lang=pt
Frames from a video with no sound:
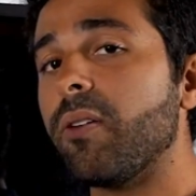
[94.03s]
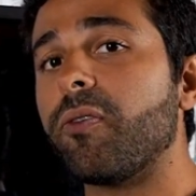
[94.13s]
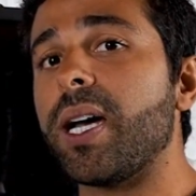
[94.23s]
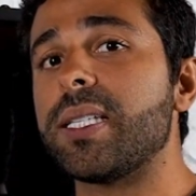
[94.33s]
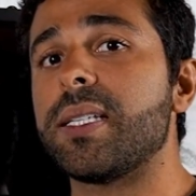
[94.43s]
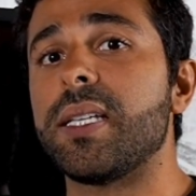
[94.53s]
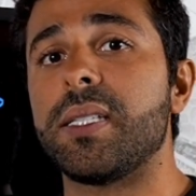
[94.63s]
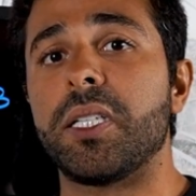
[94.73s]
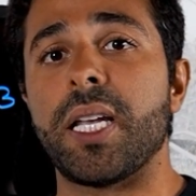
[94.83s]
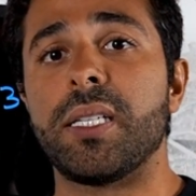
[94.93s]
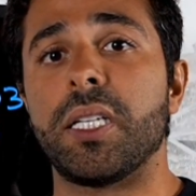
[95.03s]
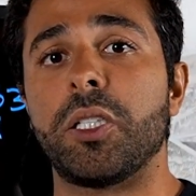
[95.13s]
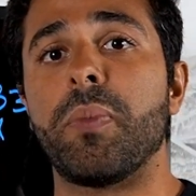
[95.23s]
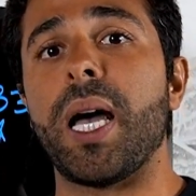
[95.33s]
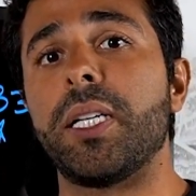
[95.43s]
e faz as exigências
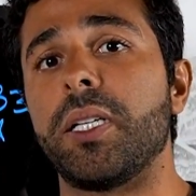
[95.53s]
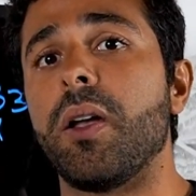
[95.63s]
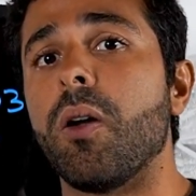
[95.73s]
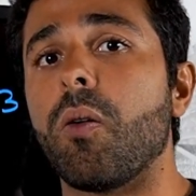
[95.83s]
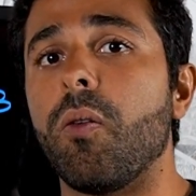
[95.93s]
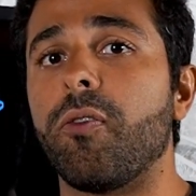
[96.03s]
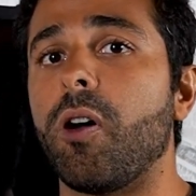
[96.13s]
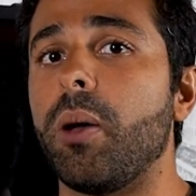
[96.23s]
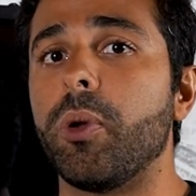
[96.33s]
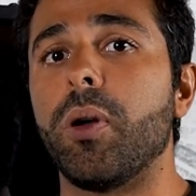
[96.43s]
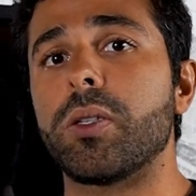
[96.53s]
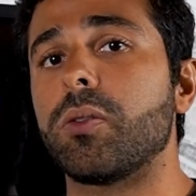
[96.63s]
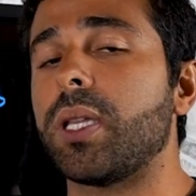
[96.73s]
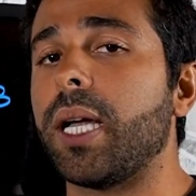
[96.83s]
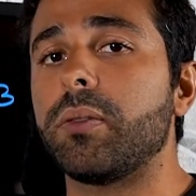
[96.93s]
de margem conforme o
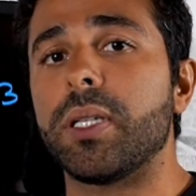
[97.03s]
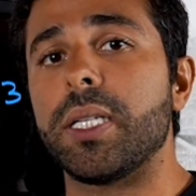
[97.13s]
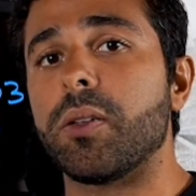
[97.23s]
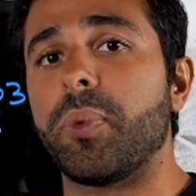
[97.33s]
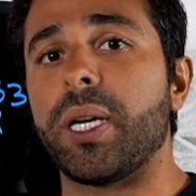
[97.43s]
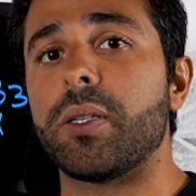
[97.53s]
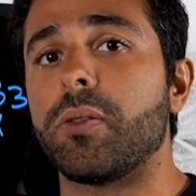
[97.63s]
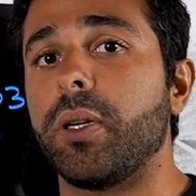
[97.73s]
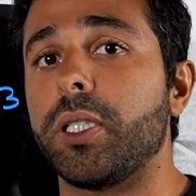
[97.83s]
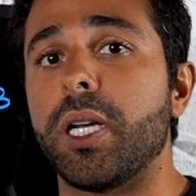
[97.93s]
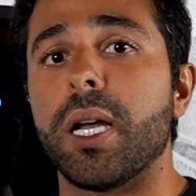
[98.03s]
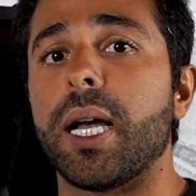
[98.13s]
resultado das operações,